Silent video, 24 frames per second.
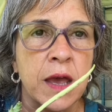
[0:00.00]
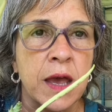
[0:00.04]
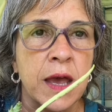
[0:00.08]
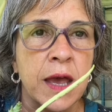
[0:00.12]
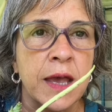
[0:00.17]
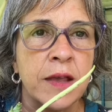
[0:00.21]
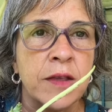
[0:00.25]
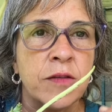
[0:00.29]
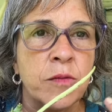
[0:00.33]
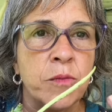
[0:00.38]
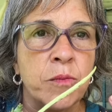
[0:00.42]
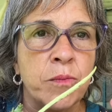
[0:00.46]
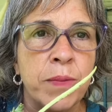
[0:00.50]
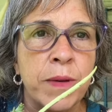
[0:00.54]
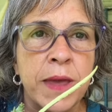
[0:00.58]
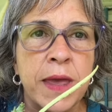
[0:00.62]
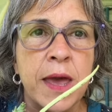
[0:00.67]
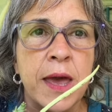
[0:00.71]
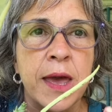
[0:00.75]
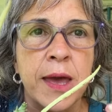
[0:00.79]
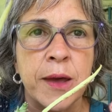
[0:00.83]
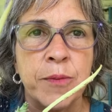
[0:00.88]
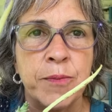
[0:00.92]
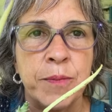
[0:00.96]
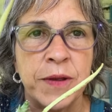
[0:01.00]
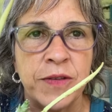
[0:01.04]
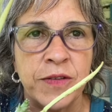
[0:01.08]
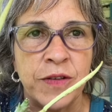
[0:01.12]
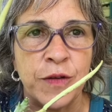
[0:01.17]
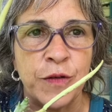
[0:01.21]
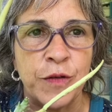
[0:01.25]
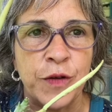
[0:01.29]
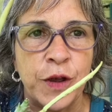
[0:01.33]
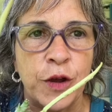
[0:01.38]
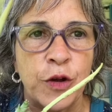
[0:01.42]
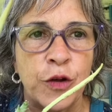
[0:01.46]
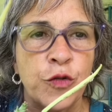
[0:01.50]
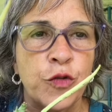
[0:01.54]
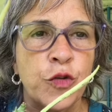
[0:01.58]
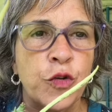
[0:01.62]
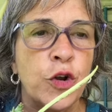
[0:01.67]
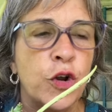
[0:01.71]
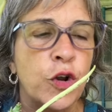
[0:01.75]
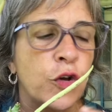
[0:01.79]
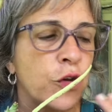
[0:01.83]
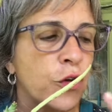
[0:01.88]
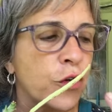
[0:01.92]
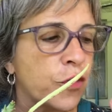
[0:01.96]
Es específico
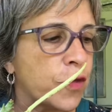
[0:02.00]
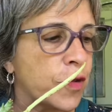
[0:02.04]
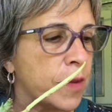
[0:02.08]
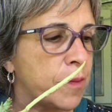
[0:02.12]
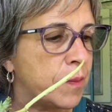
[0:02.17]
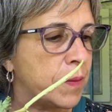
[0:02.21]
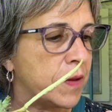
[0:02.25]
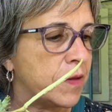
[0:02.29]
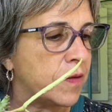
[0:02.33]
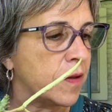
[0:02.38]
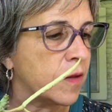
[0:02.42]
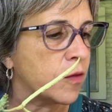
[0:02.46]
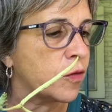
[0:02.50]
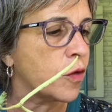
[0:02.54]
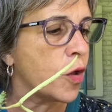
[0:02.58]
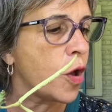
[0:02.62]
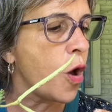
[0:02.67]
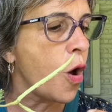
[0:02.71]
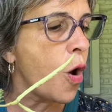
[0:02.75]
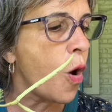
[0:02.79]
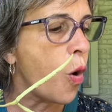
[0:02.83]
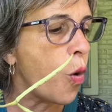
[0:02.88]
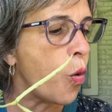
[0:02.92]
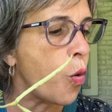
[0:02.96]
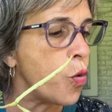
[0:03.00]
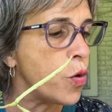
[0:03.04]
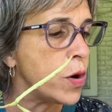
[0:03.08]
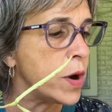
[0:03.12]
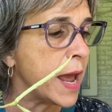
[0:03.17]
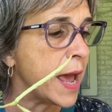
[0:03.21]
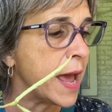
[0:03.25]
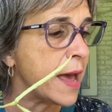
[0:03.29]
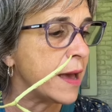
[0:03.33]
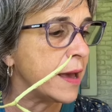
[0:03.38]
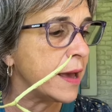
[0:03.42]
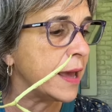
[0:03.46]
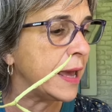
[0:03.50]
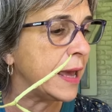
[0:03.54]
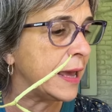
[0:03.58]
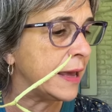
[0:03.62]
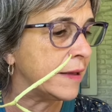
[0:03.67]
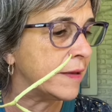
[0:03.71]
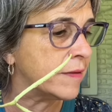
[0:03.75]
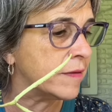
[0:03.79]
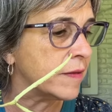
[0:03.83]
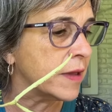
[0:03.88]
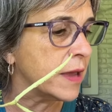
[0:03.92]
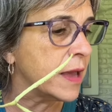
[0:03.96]
solo dos especies. Una
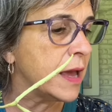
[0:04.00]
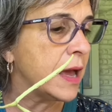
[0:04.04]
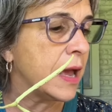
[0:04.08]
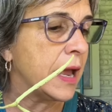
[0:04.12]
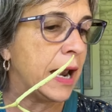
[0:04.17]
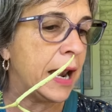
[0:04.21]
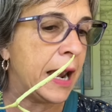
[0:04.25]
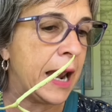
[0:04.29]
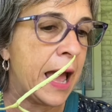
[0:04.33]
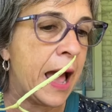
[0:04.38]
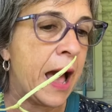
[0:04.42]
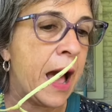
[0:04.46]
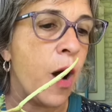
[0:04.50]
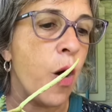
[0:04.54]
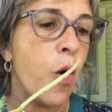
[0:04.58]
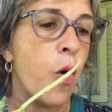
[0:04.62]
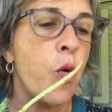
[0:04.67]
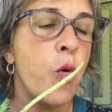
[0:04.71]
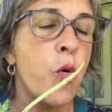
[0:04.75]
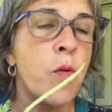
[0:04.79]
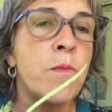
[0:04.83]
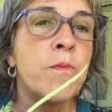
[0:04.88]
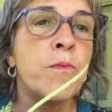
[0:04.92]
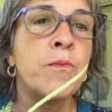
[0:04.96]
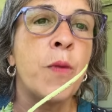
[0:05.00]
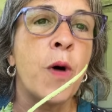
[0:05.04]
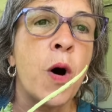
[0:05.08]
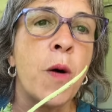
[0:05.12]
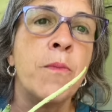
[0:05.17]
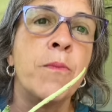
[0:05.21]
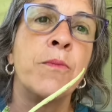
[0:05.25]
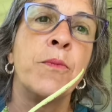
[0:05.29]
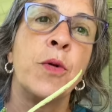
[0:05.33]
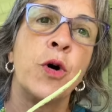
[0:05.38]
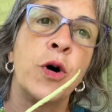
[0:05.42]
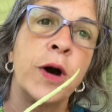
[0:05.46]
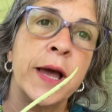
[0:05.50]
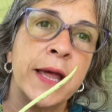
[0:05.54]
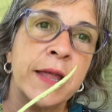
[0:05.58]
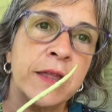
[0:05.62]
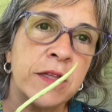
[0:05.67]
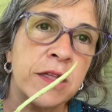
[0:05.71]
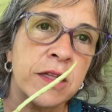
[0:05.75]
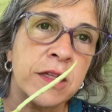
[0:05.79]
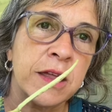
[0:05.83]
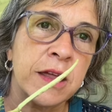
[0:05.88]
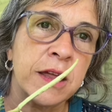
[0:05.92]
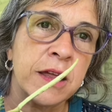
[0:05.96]
es la
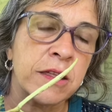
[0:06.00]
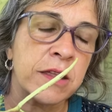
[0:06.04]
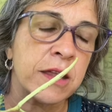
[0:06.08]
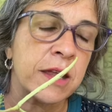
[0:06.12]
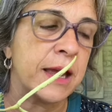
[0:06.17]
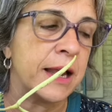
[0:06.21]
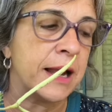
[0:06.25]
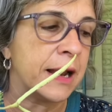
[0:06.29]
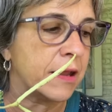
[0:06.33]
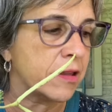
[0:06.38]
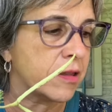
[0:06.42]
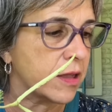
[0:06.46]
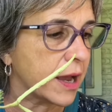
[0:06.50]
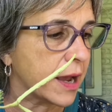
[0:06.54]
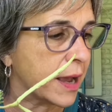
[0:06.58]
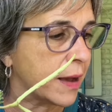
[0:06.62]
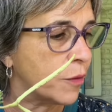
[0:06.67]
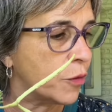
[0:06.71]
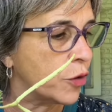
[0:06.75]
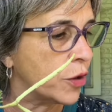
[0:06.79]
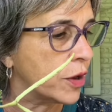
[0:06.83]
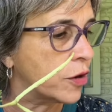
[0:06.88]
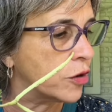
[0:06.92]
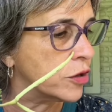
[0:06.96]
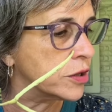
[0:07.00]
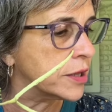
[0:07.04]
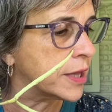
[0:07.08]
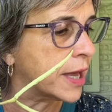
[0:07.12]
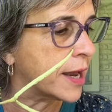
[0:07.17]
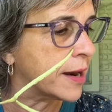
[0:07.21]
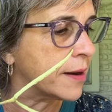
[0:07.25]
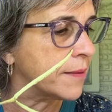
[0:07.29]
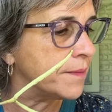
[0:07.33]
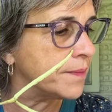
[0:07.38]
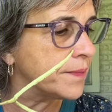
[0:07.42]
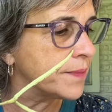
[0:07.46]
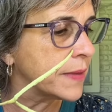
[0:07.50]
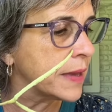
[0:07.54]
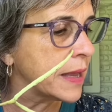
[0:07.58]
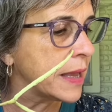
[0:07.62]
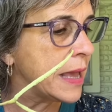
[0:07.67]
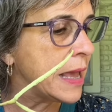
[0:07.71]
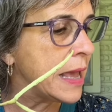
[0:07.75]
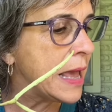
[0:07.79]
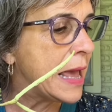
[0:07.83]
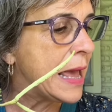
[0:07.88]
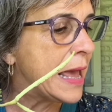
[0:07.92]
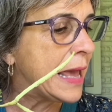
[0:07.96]
umbomboensis, que les acabo de contar,
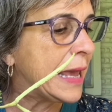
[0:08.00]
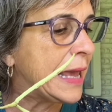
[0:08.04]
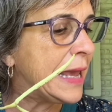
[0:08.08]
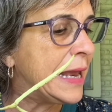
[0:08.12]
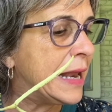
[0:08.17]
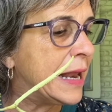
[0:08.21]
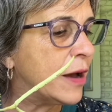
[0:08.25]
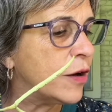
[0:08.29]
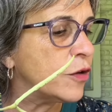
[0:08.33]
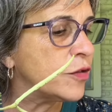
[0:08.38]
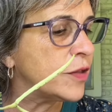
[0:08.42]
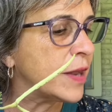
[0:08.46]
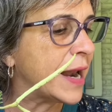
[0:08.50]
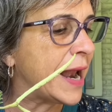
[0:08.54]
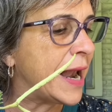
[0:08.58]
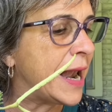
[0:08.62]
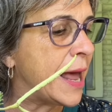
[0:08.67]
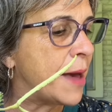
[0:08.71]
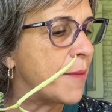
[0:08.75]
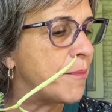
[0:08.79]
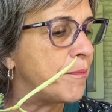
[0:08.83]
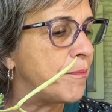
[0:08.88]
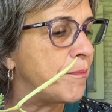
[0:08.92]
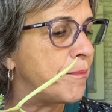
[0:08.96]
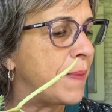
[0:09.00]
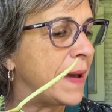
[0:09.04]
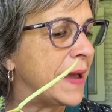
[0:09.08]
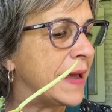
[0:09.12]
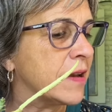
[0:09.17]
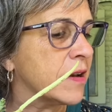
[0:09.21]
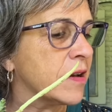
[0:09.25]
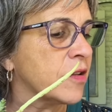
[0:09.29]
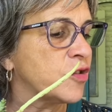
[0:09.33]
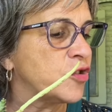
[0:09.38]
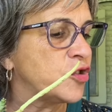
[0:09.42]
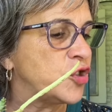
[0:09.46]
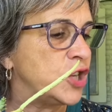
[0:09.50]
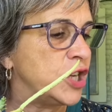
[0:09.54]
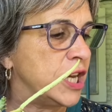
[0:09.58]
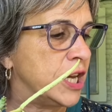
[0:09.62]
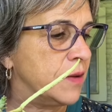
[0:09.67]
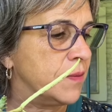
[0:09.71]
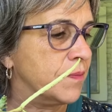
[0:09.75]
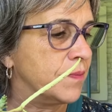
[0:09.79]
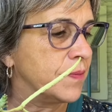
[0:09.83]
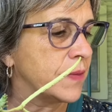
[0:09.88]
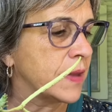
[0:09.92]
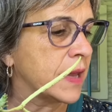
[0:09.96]
y la otra es la
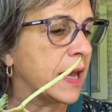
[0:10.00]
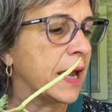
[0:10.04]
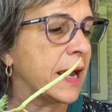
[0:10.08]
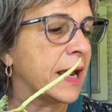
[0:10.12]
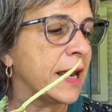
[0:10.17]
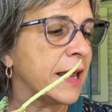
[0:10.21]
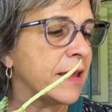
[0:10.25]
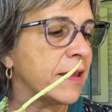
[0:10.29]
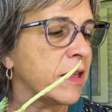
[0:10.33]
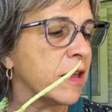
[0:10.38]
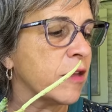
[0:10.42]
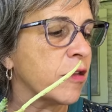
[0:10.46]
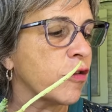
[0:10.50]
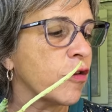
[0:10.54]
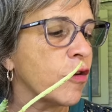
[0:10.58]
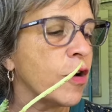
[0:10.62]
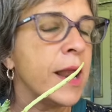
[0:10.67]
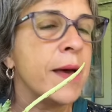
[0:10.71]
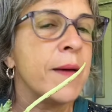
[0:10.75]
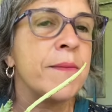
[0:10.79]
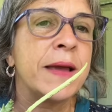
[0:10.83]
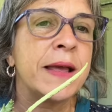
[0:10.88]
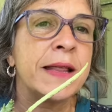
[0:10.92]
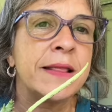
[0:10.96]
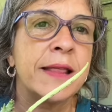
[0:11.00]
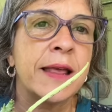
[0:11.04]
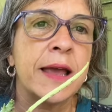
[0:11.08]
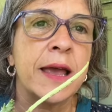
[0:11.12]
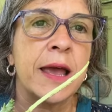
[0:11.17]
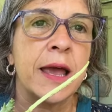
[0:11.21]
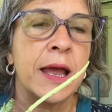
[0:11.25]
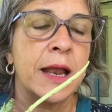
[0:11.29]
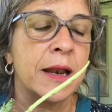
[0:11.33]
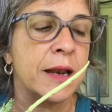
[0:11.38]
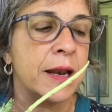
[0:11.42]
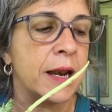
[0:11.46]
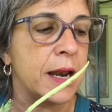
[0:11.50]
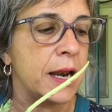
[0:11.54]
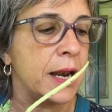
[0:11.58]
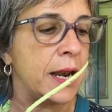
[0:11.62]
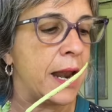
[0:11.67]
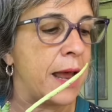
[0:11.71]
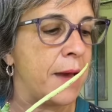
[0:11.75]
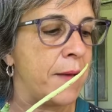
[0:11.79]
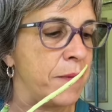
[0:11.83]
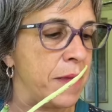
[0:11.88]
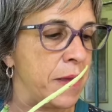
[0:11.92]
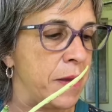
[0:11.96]
perchi, que crece solamente en
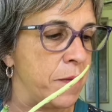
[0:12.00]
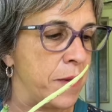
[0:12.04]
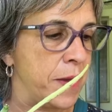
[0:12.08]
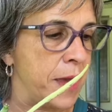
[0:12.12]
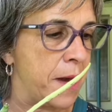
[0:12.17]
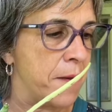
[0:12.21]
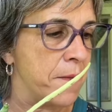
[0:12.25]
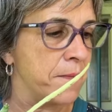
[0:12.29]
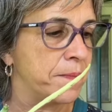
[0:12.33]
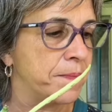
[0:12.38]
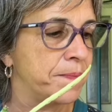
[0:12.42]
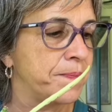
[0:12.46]
Namibia.